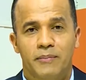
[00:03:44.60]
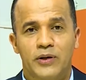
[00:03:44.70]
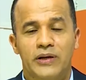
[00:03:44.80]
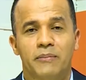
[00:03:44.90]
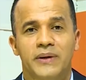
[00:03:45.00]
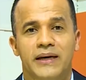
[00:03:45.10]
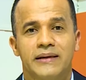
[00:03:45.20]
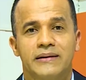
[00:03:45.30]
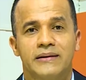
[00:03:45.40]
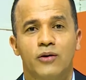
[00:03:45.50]
pero
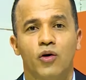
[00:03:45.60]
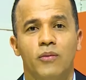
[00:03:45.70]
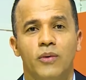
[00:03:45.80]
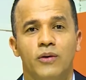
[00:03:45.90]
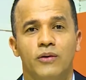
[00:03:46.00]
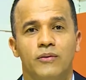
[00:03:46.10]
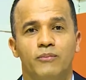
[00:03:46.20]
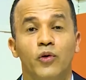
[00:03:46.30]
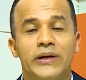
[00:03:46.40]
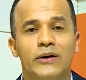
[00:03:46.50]
también cómo
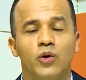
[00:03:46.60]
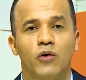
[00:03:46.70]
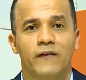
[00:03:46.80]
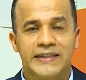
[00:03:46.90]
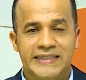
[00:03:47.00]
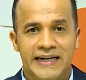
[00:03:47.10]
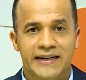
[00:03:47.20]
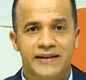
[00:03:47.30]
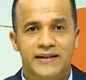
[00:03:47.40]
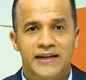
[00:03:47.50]
pudieron
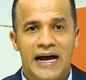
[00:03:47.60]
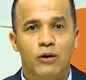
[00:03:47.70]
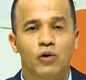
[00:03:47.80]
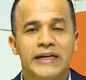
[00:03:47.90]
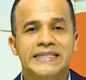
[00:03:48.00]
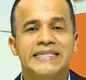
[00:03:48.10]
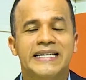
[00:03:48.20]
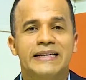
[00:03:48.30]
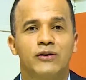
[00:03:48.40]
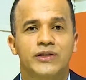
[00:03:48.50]
convencer a
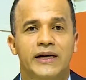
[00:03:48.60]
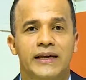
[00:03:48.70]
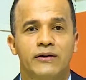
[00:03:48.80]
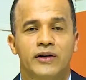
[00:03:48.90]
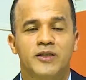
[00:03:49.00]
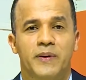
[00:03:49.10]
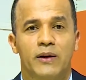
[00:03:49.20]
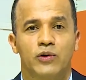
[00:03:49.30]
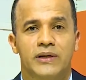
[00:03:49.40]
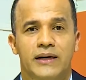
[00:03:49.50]
congresistas de otras regiones para
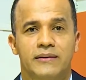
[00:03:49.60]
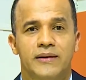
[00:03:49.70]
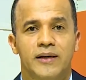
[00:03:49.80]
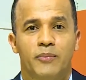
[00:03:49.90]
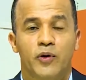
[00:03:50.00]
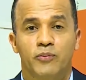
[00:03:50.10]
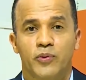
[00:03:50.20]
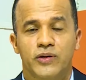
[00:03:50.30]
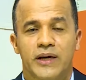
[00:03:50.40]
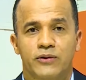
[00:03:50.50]
votar por un
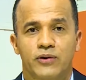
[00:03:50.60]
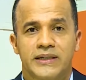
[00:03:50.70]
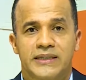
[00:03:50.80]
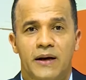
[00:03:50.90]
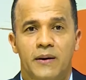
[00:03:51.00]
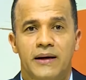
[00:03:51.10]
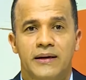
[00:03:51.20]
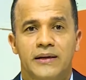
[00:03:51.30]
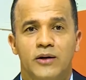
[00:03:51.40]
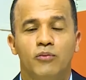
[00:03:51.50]
proyecto que
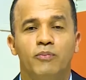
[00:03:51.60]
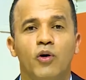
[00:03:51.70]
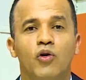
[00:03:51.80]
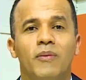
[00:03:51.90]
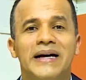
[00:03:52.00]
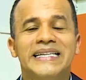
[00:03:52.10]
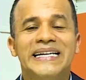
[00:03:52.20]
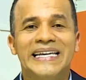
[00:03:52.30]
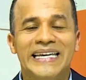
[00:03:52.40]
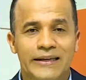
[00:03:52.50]
estaba un poco más
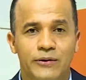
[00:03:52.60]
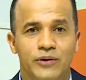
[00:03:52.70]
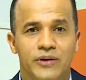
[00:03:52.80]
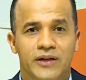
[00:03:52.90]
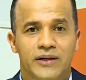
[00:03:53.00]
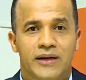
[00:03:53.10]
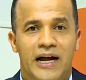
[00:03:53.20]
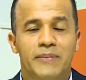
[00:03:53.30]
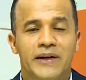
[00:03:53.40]
dirigido al